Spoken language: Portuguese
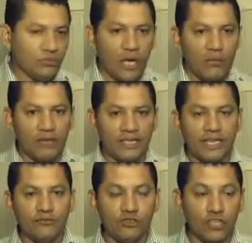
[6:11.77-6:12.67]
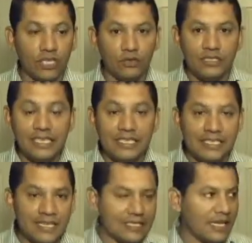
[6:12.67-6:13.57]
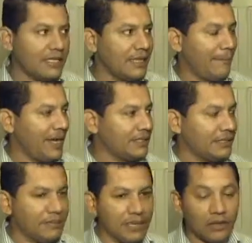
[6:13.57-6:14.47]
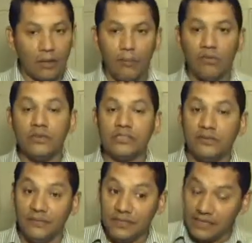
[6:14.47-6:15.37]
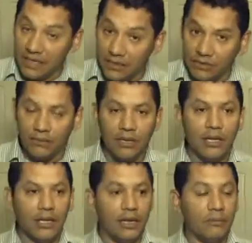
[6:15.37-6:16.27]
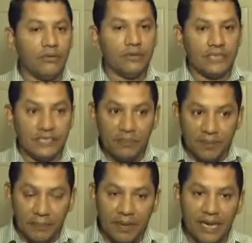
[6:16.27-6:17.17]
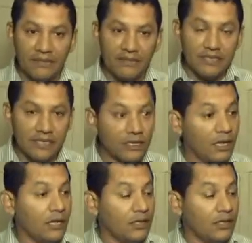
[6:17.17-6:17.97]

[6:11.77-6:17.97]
não, vai estar tá funcionando no dia 16, na parte da manhã. Então é bom você vir cedo, é bom você se preparar e vir cedo.